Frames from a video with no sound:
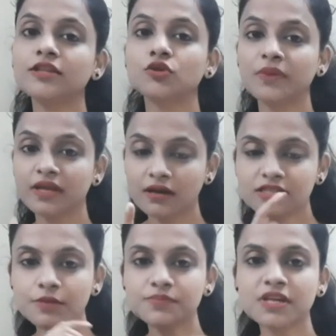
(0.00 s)
तो मेरे गर्ल
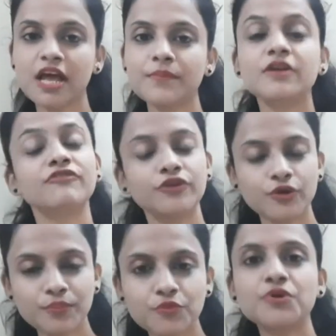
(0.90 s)
सब्सक्राइबर वीडियो
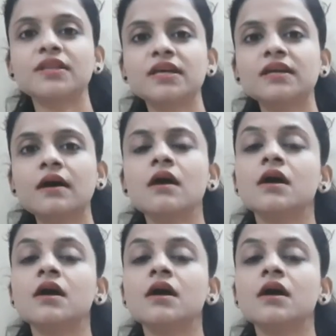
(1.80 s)
पूरा देखना